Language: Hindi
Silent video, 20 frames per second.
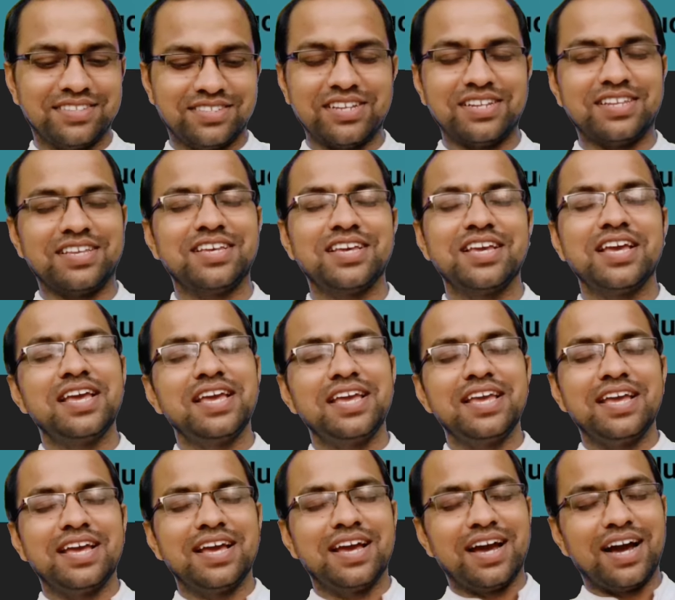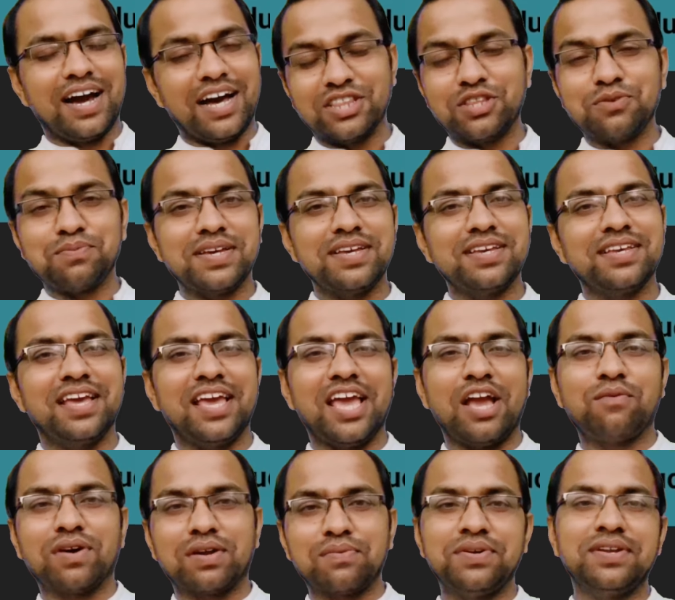चलिए अंत में
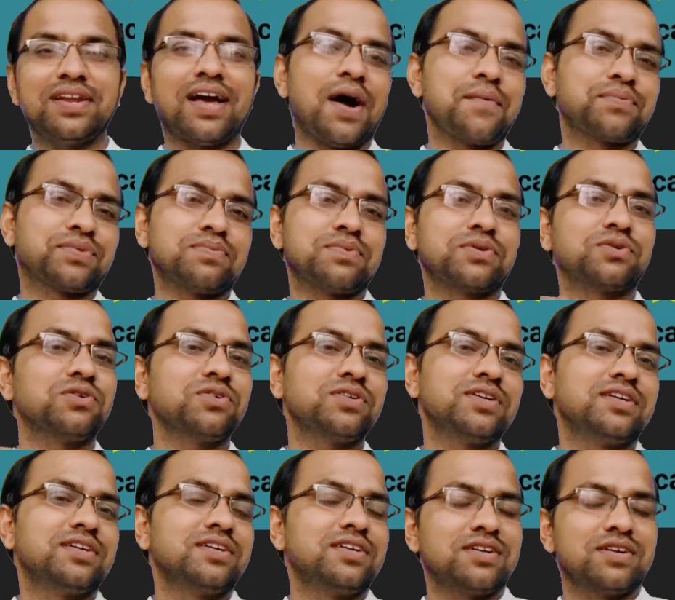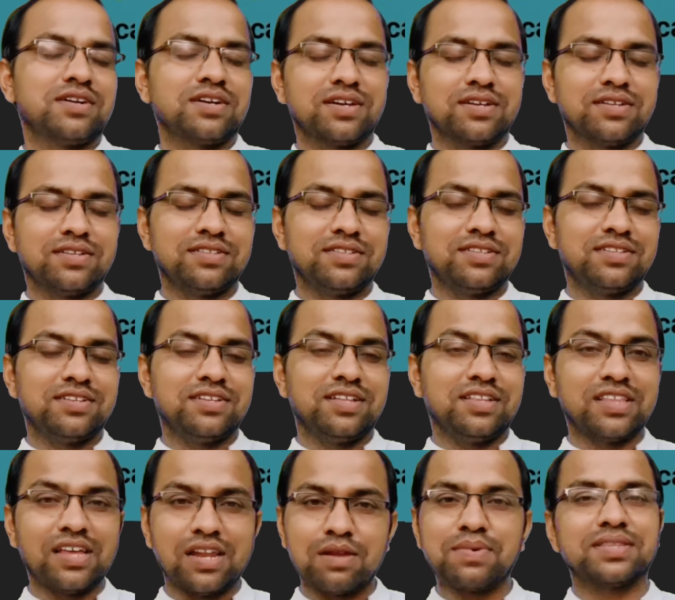एक बार फिर आप सभी को
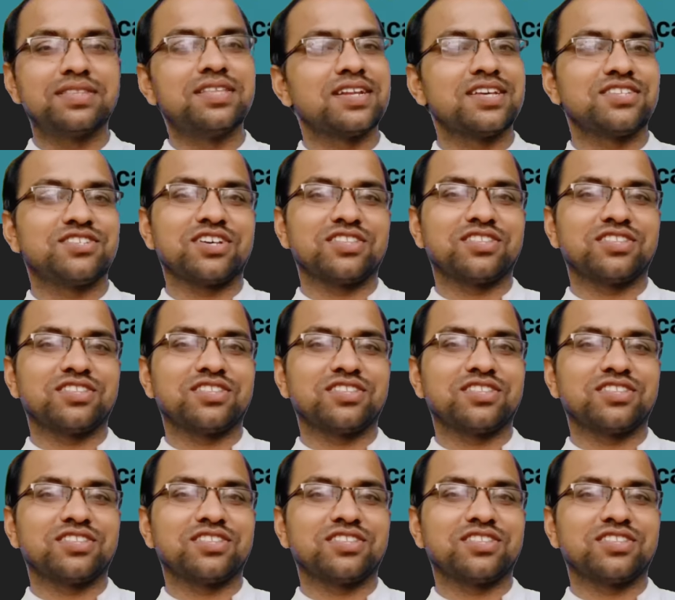धन्यवाद देना